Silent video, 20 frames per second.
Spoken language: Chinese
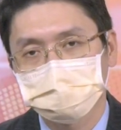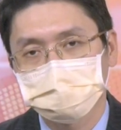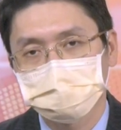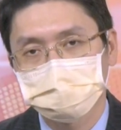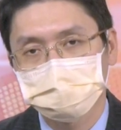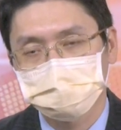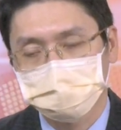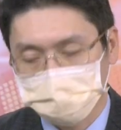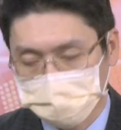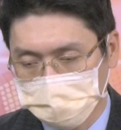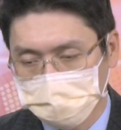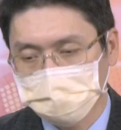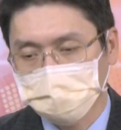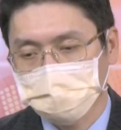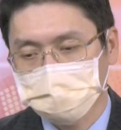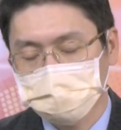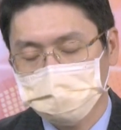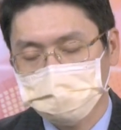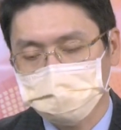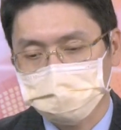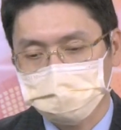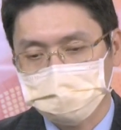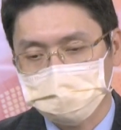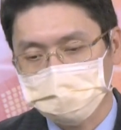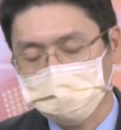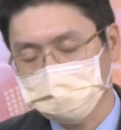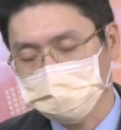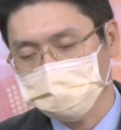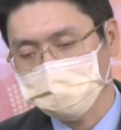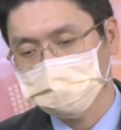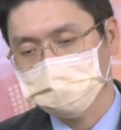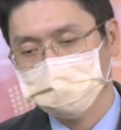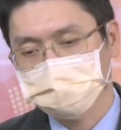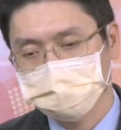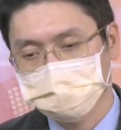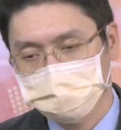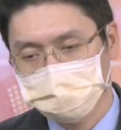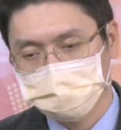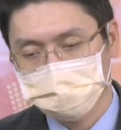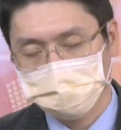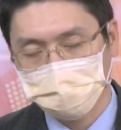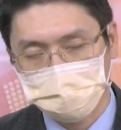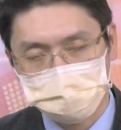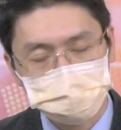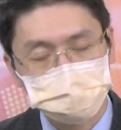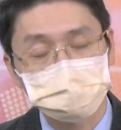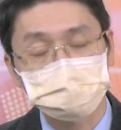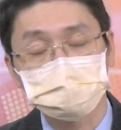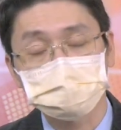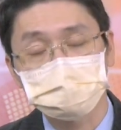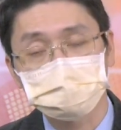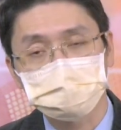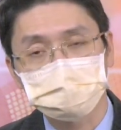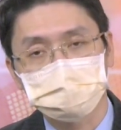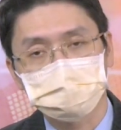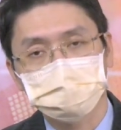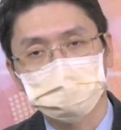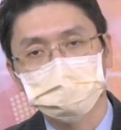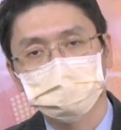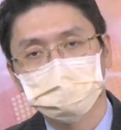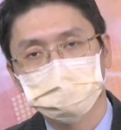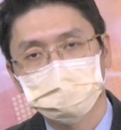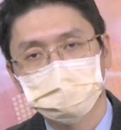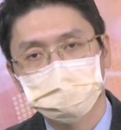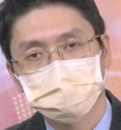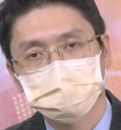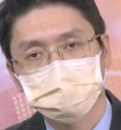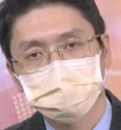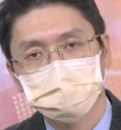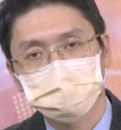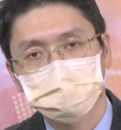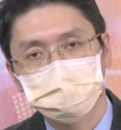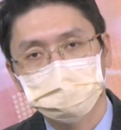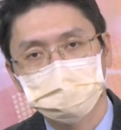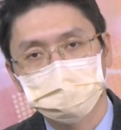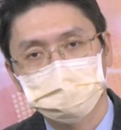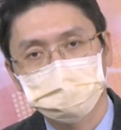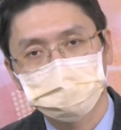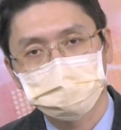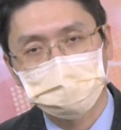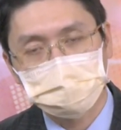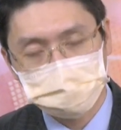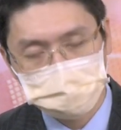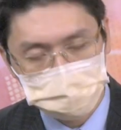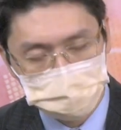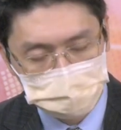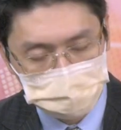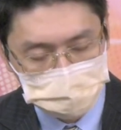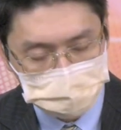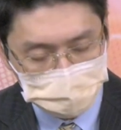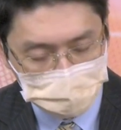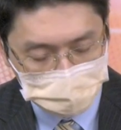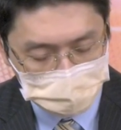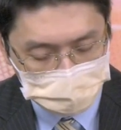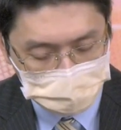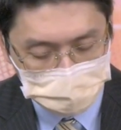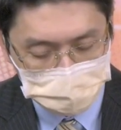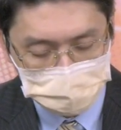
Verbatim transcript: 所以仍然是我说的，它就是一个盘整的架构。